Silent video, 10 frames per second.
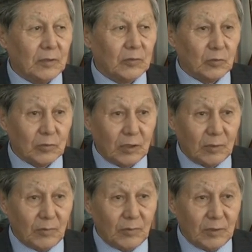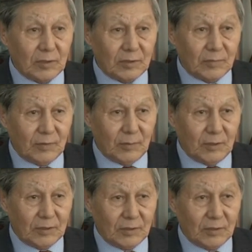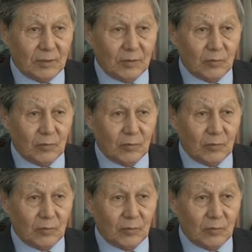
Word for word: султана Бибарса в Дамаске,